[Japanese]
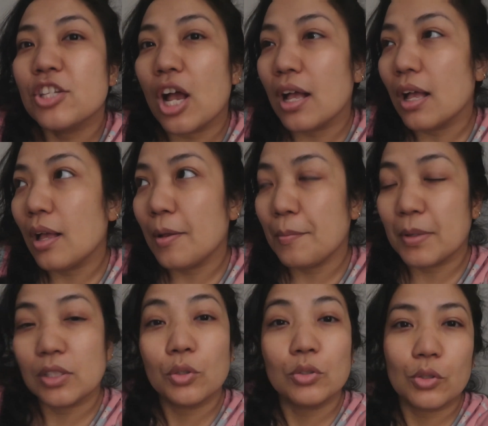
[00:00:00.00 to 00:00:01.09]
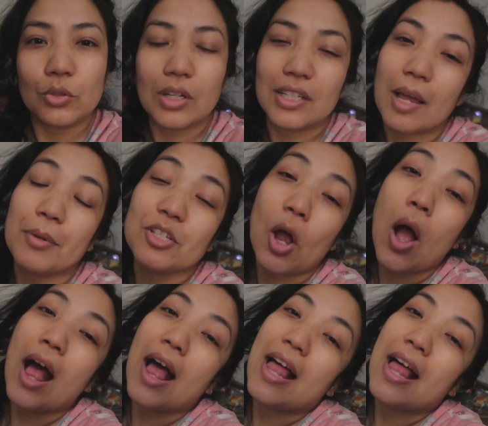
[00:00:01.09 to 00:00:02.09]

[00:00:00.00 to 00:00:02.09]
じゃあまた今度の動画で会いましょう